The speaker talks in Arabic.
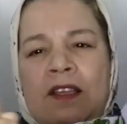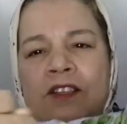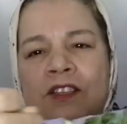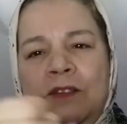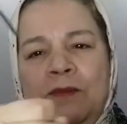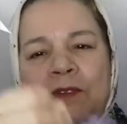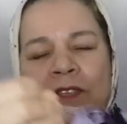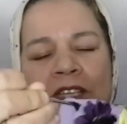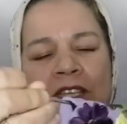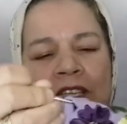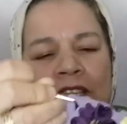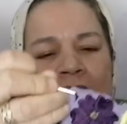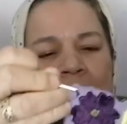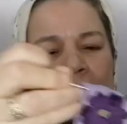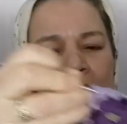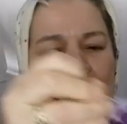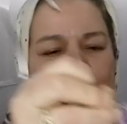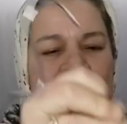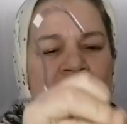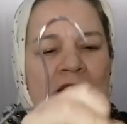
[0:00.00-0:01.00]
التلبسيه
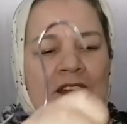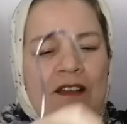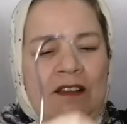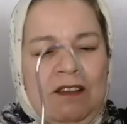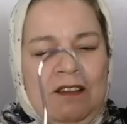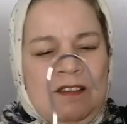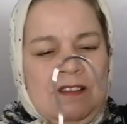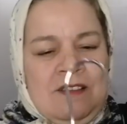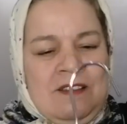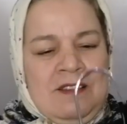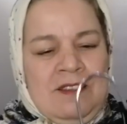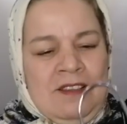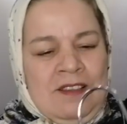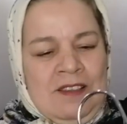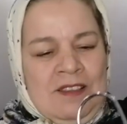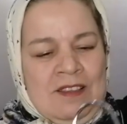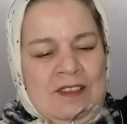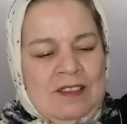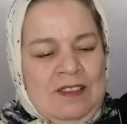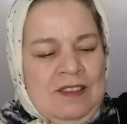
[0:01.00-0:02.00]
ديالتها
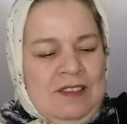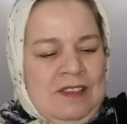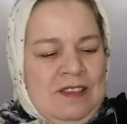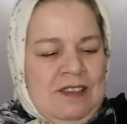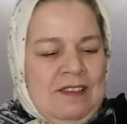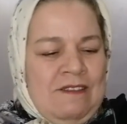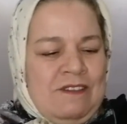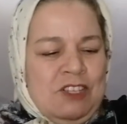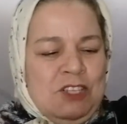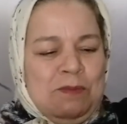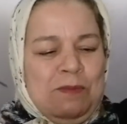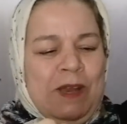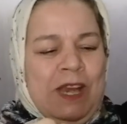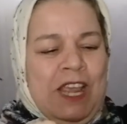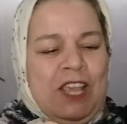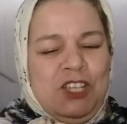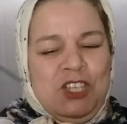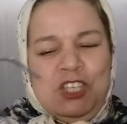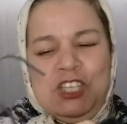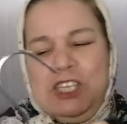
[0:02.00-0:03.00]
رشمه
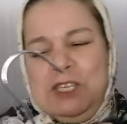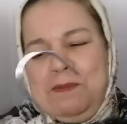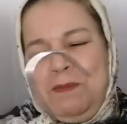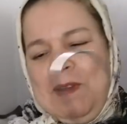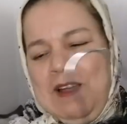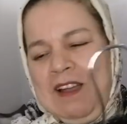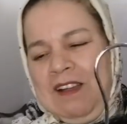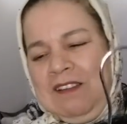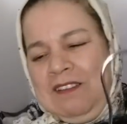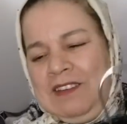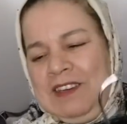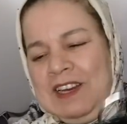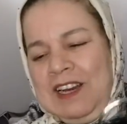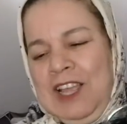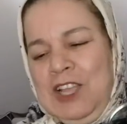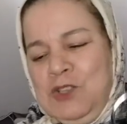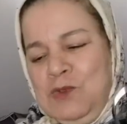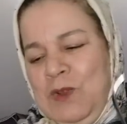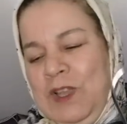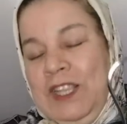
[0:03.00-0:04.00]
العجيبه اللي
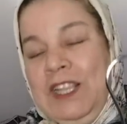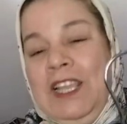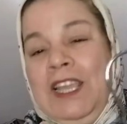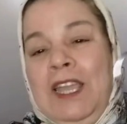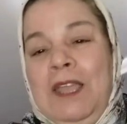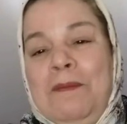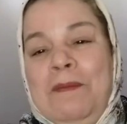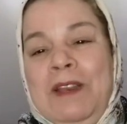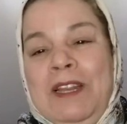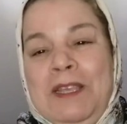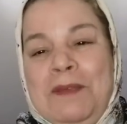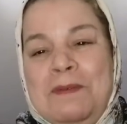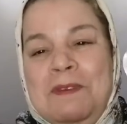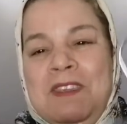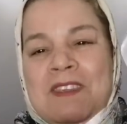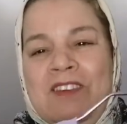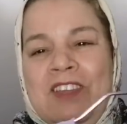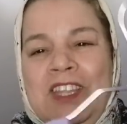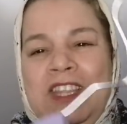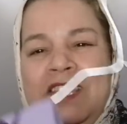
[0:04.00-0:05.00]
لقات واحد الاقبال
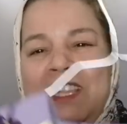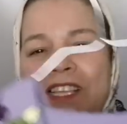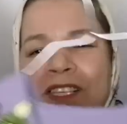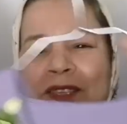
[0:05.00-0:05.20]
كبير عند